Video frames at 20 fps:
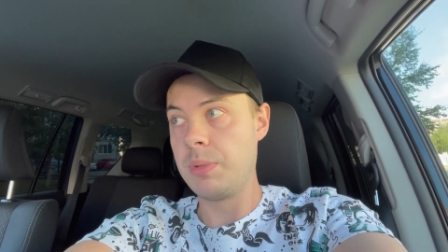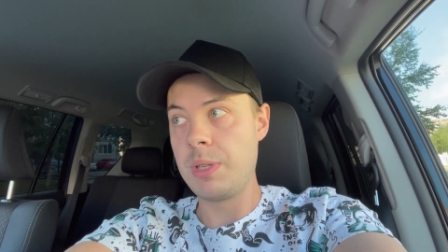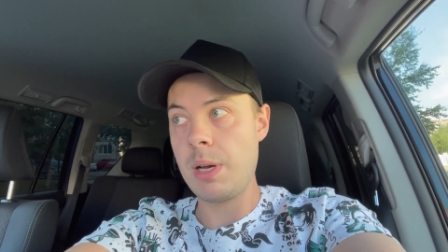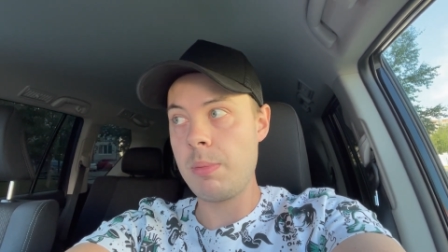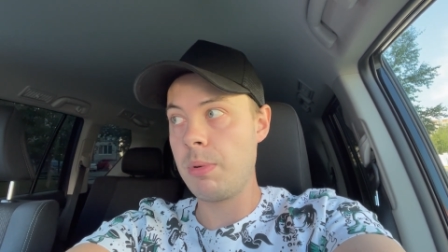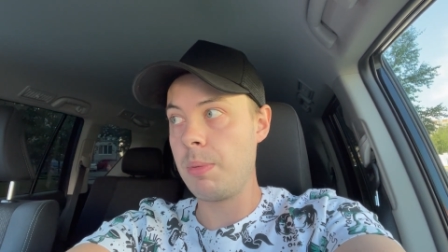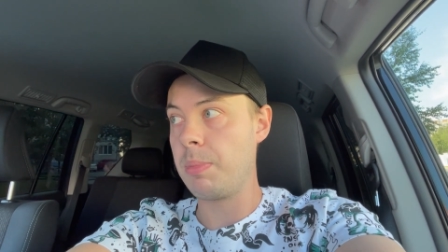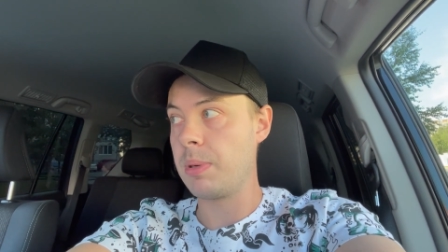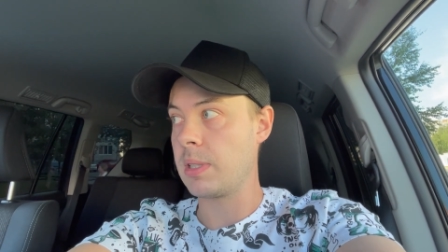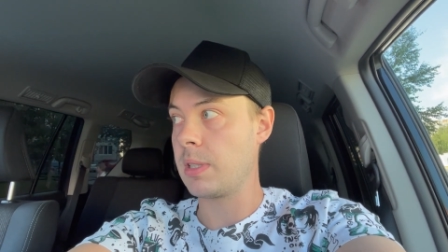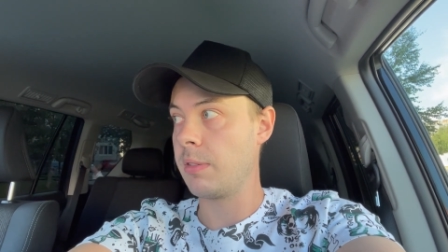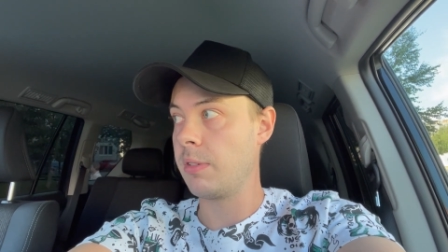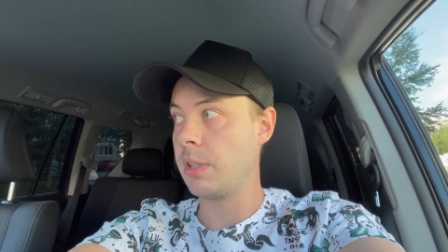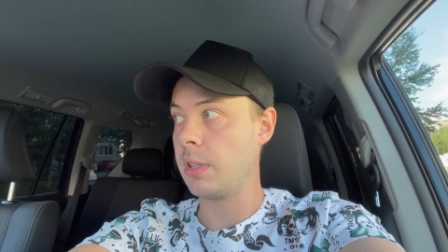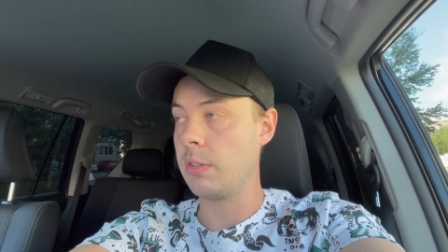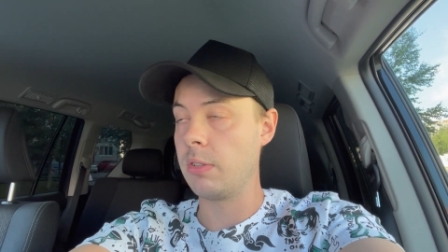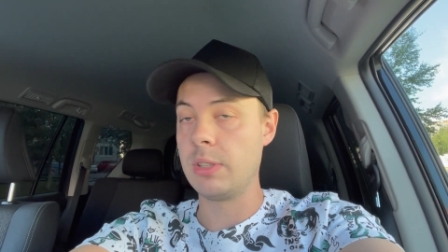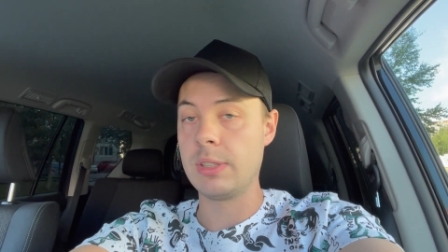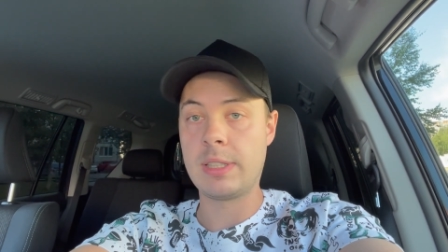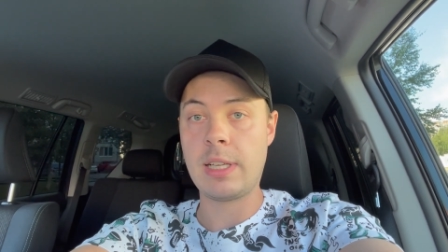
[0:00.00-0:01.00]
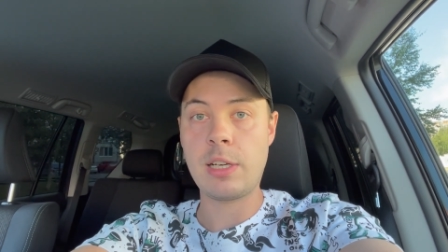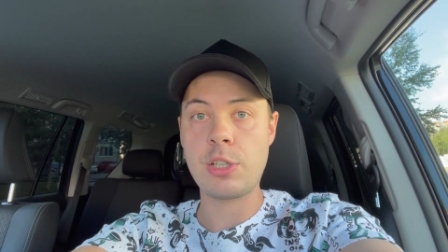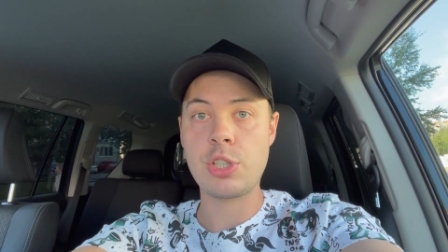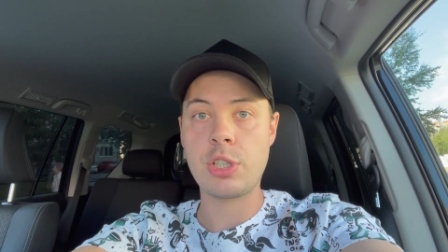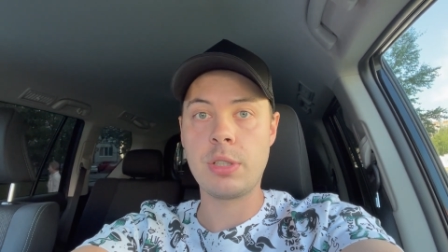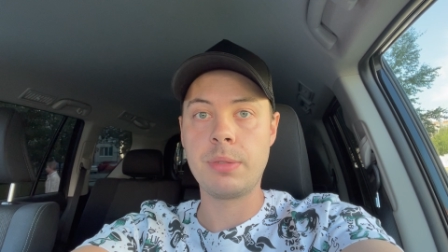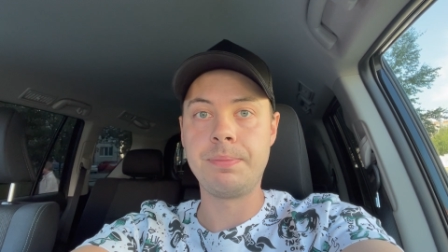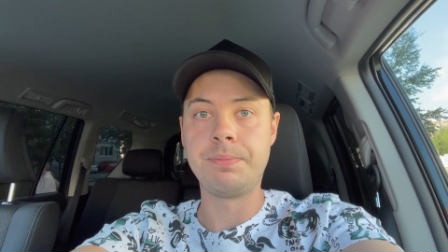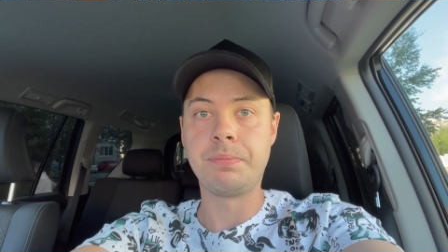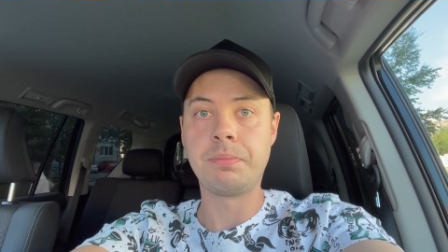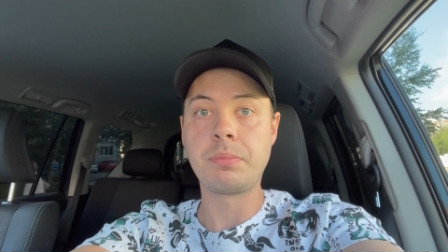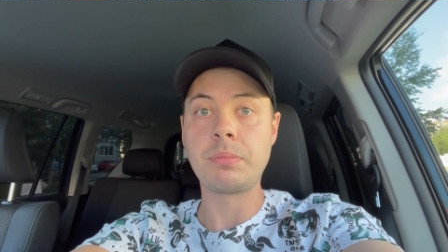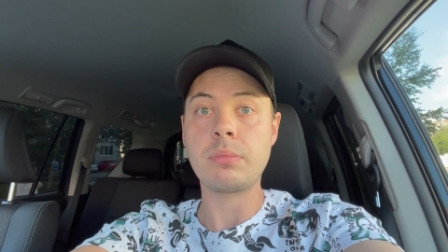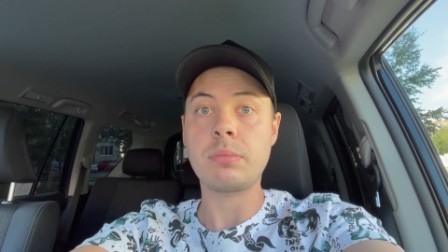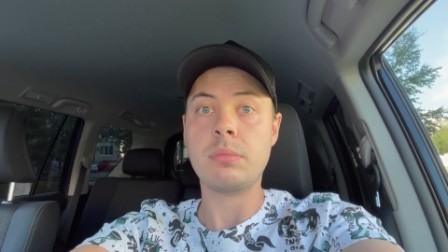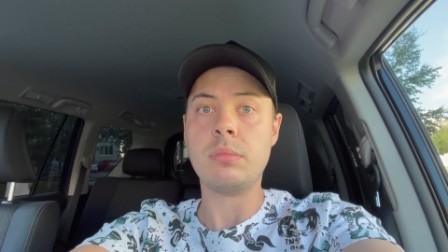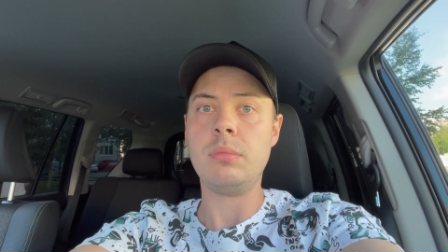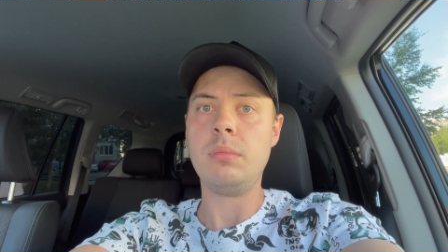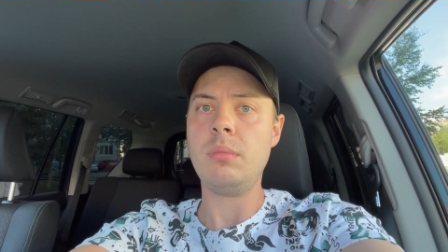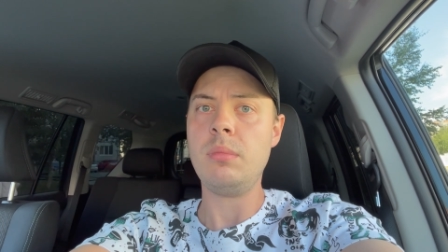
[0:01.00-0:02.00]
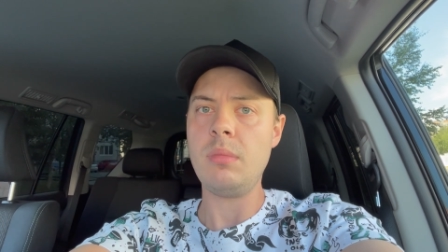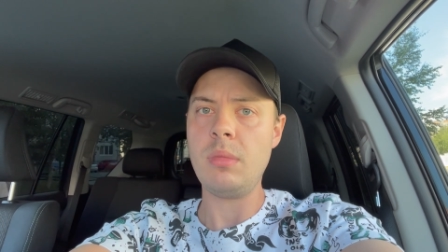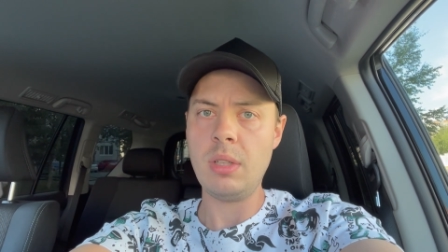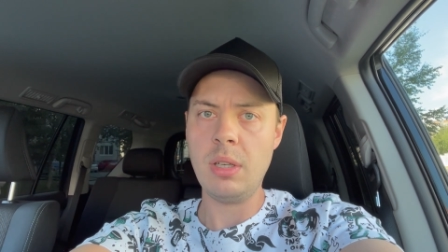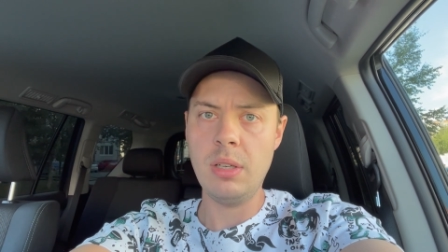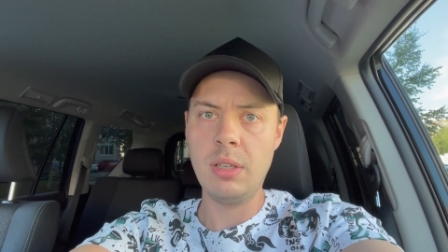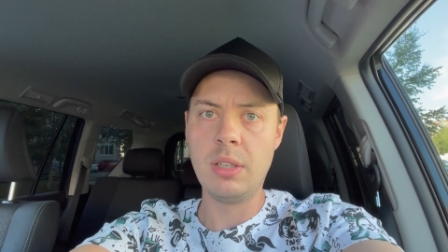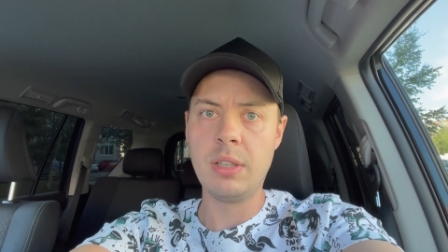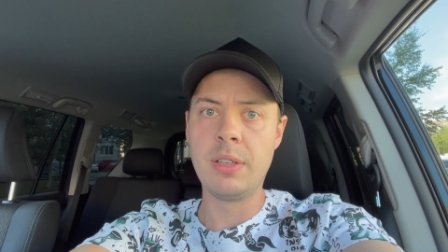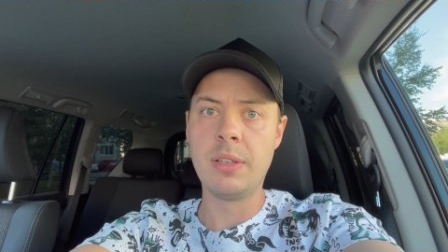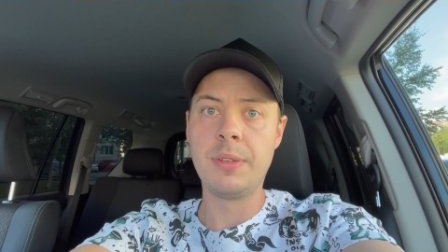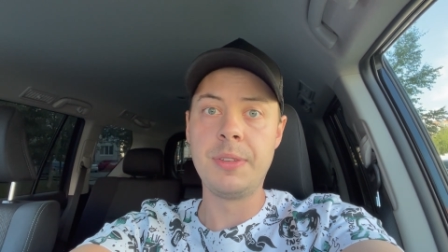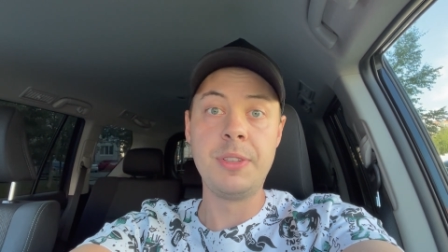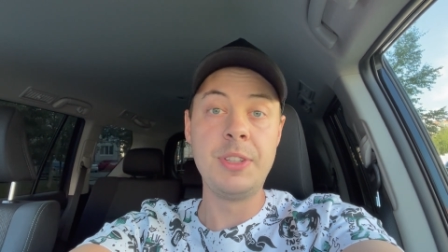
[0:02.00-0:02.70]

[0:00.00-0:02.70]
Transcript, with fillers: Я бы посоветовал также а,